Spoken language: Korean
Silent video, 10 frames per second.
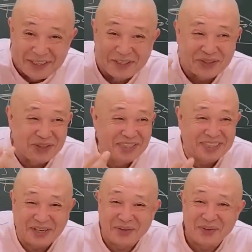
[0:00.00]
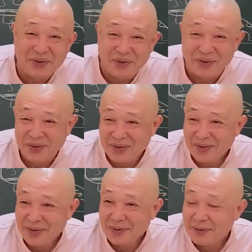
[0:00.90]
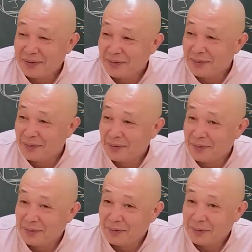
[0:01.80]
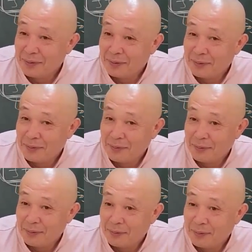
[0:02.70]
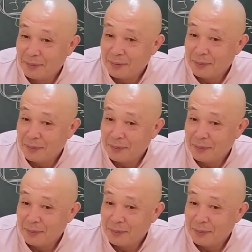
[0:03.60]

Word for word: 이럴 수도 있다고. 어. 어.